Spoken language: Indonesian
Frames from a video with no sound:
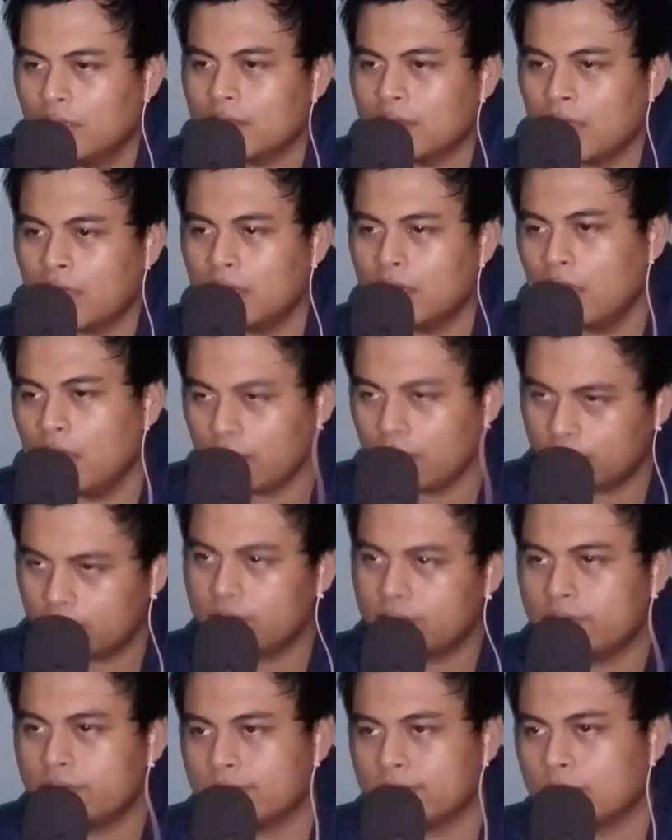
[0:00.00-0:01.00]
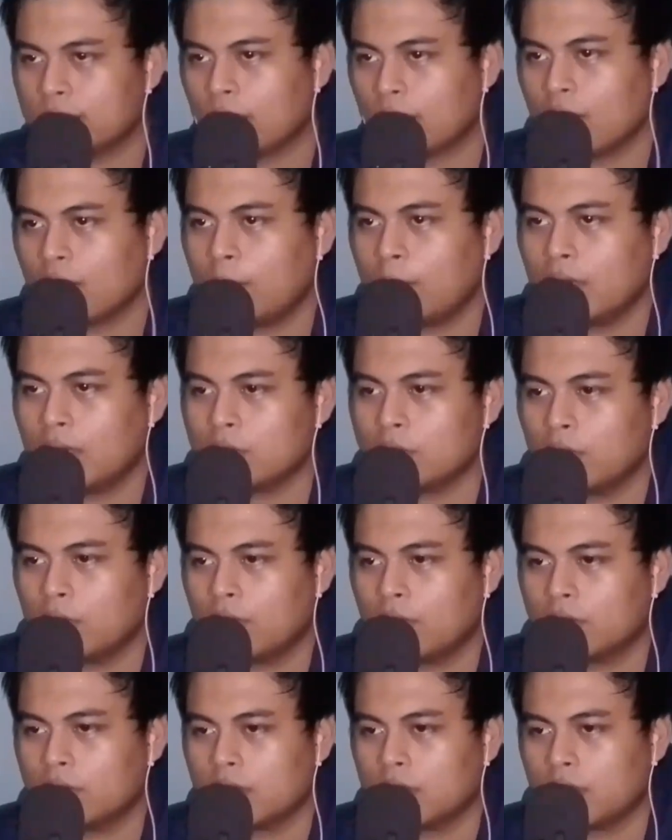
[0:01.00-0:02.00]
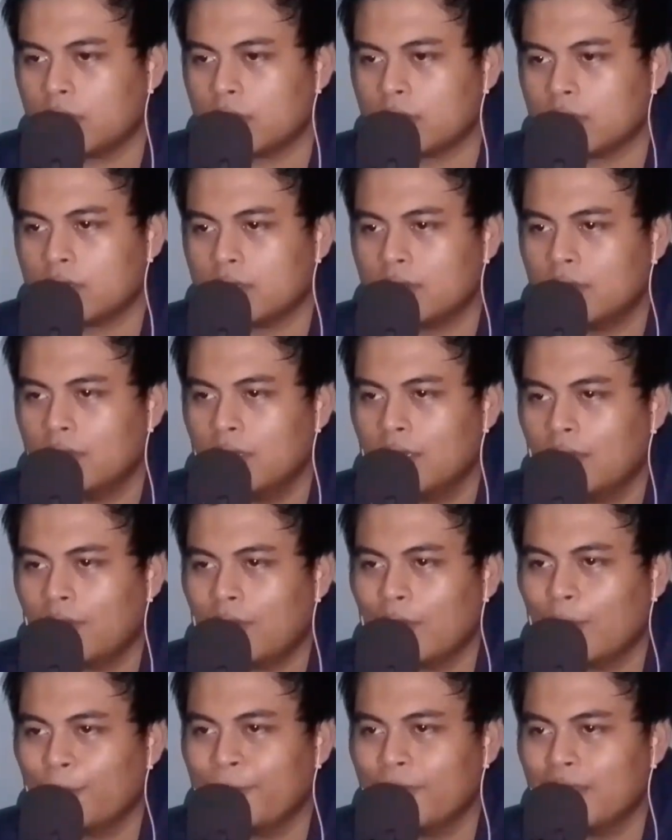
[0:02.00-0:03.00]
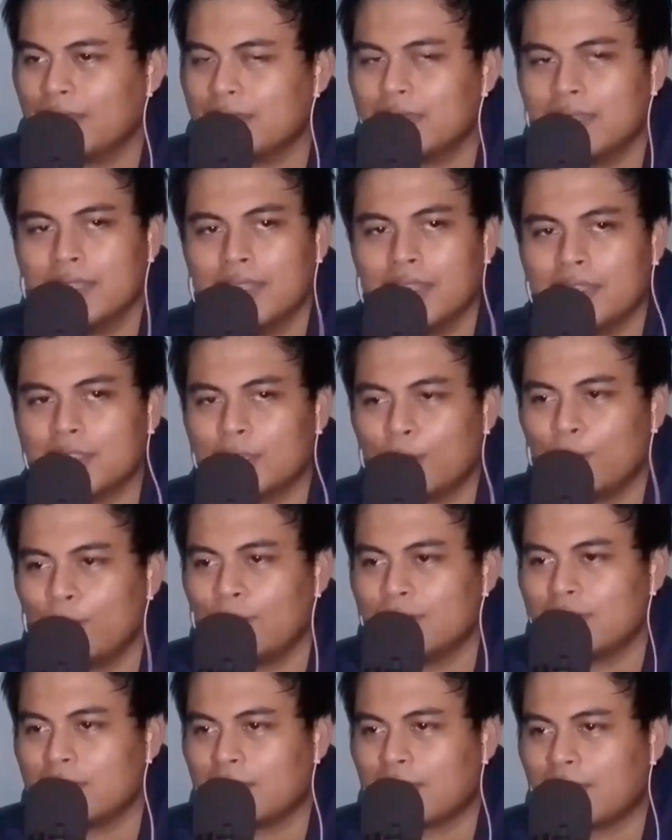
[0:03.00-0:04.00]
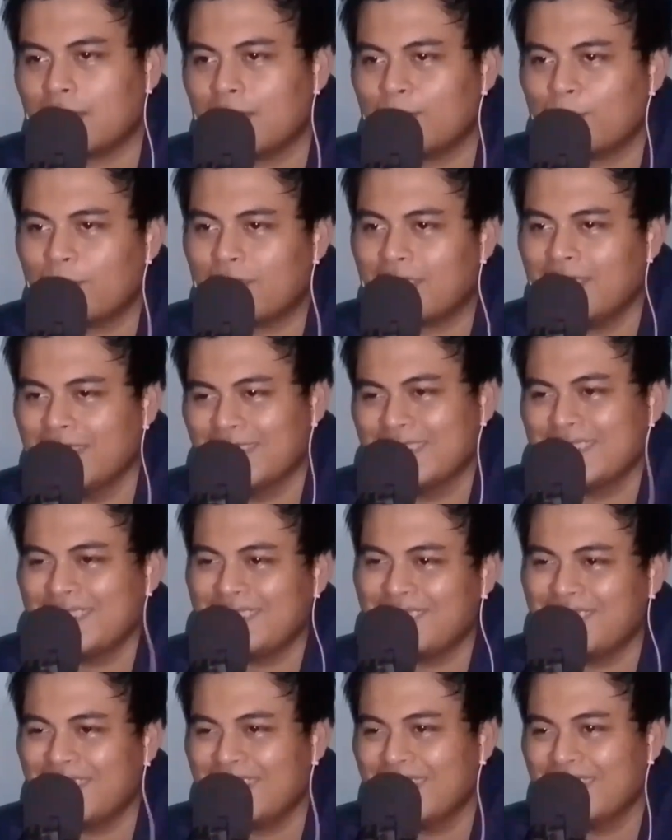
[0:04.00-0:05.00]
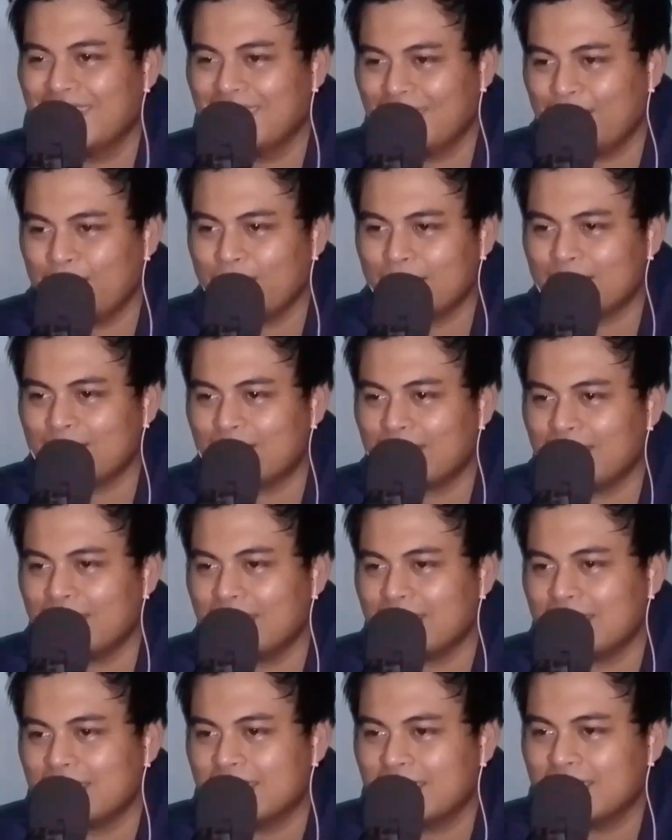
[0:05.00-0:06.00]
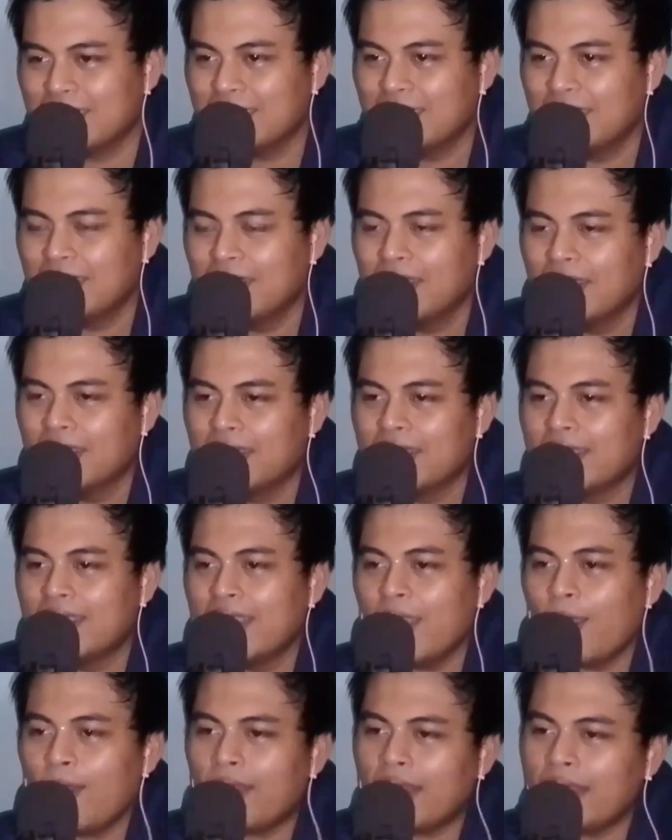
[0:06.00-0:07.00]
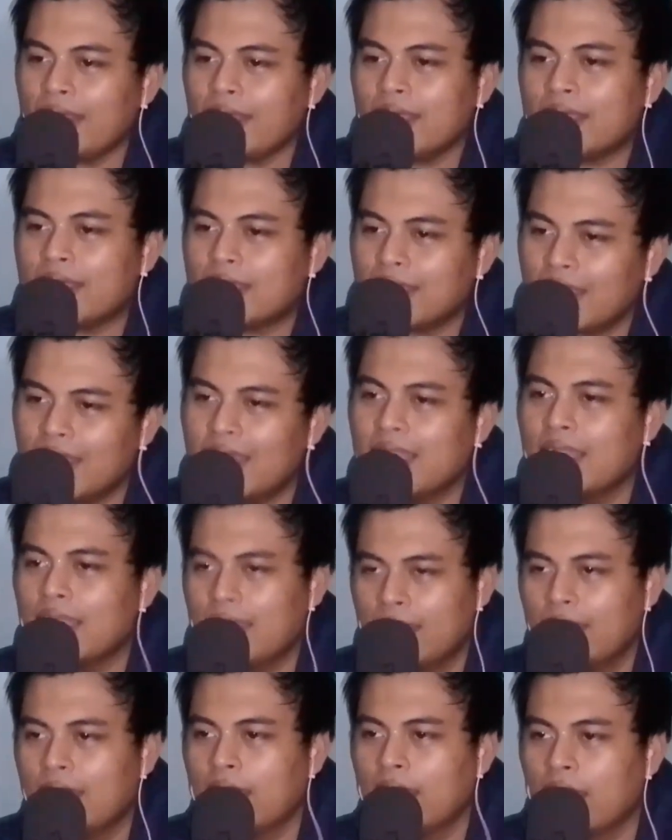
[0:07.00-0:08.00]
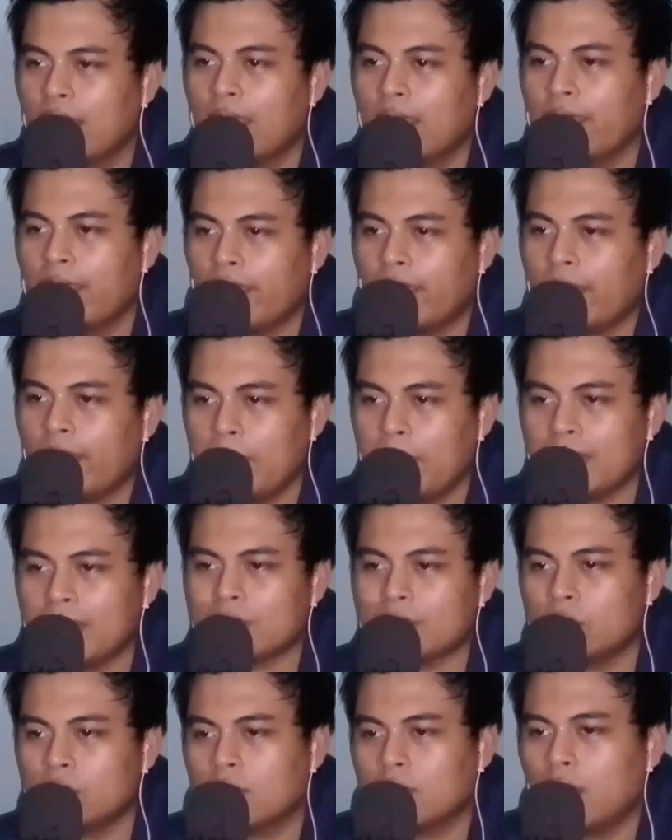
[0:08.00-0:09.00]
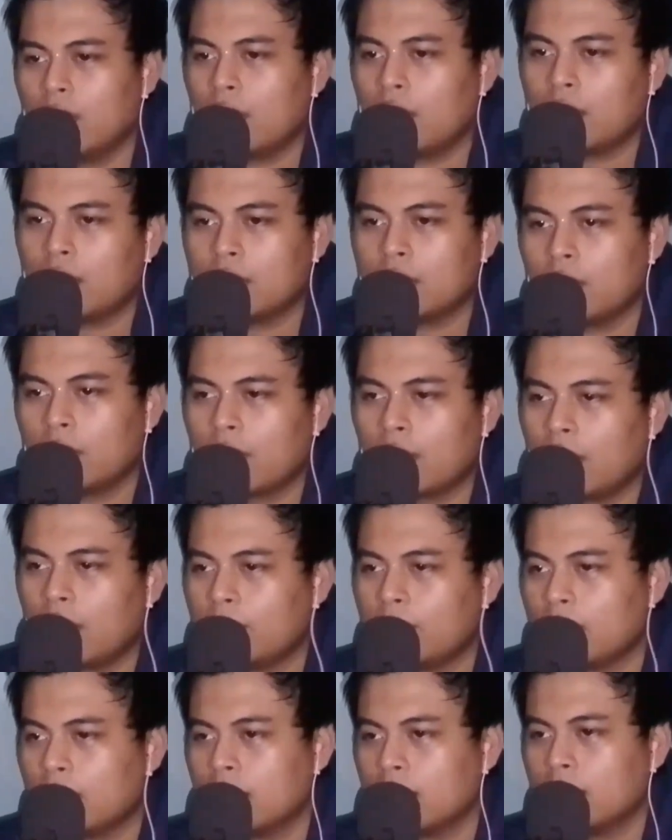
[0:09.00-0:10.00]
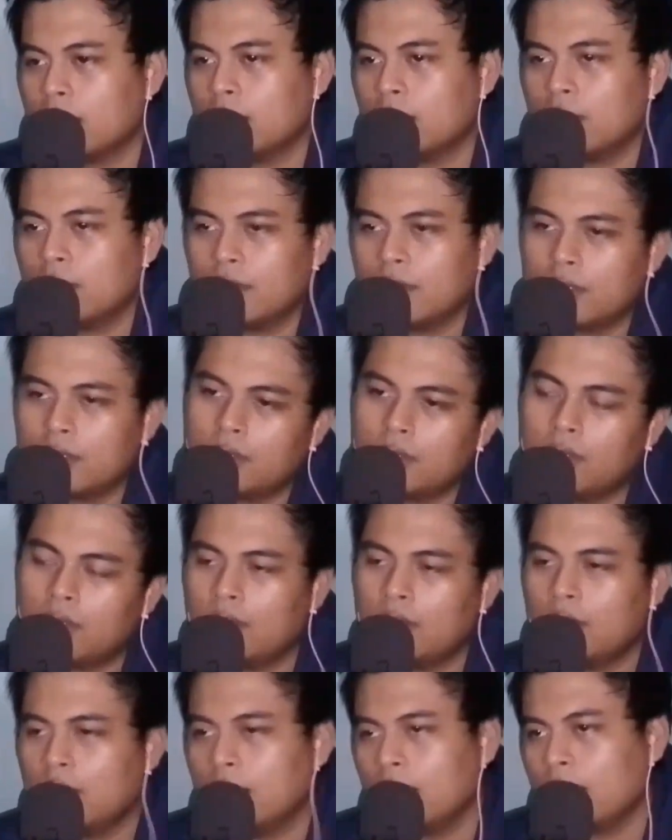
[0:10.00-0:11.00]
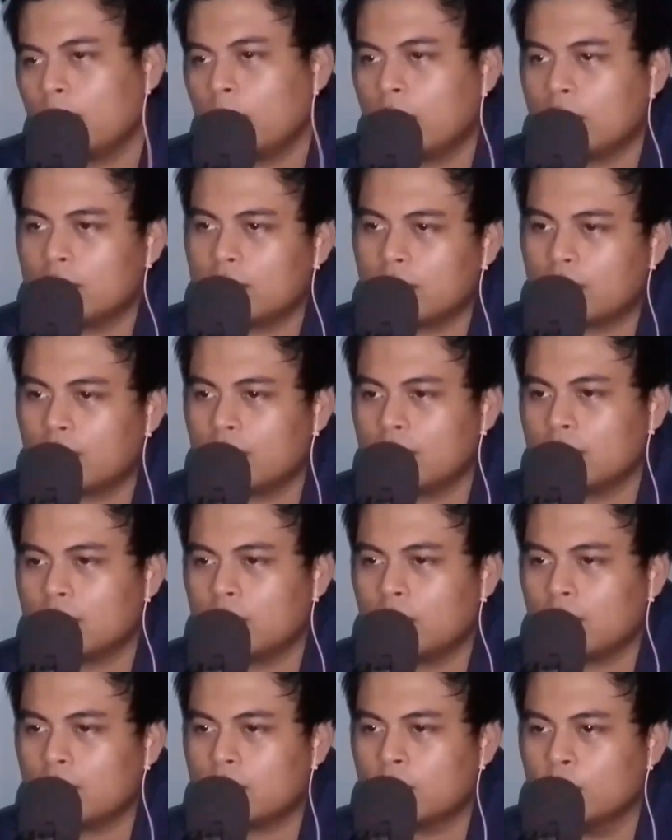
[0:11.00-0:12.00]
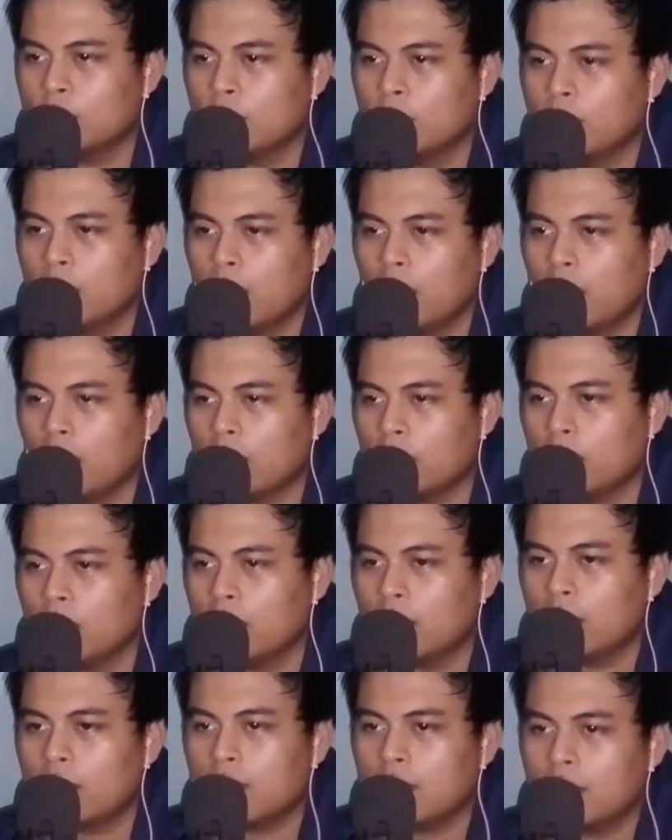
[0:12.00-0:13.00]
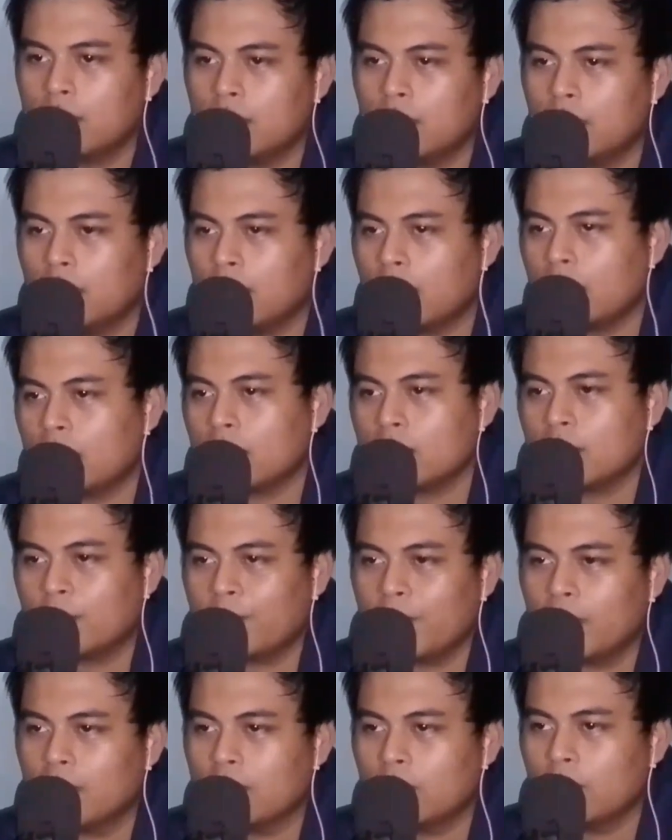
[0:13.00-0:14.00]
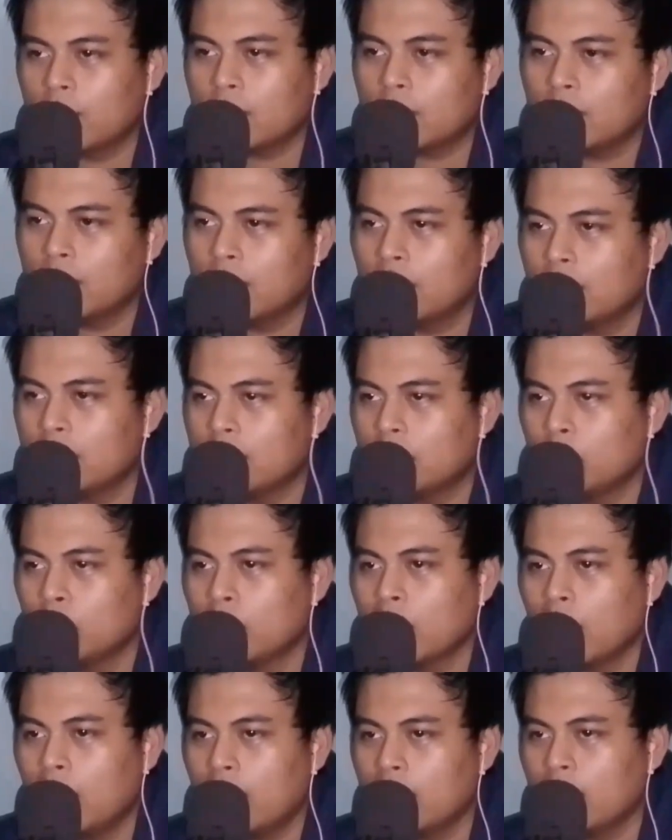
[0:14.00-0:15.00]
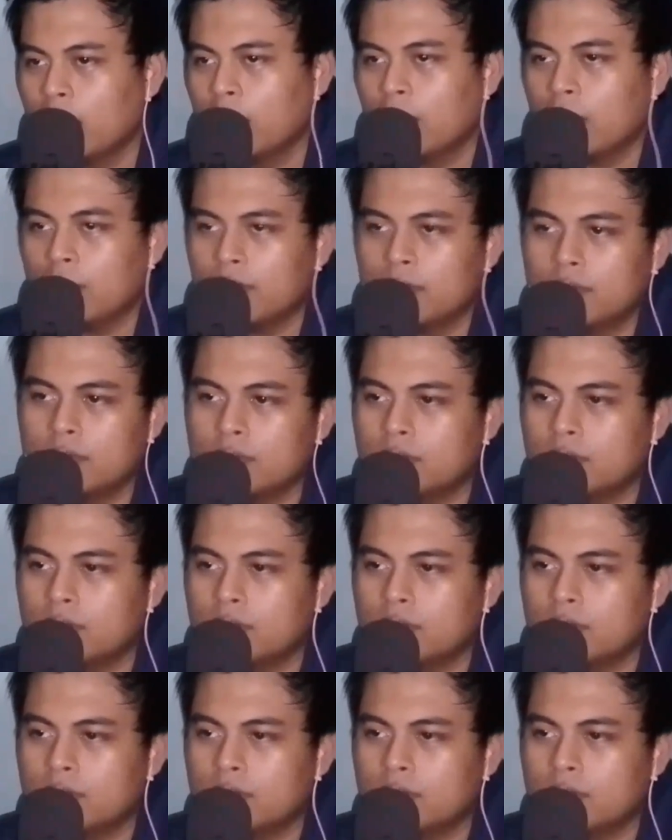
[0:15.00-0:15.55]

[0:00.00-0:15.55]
Tanya masuk waifu jelas. Walaupun aslinya cowok coy, bukan cewek. Masuk tulis. Hiyori Iki masuk juga Naragami. Masuk tulis gue. Suzumiya Haruhi karakter paling kuat di dunia anime.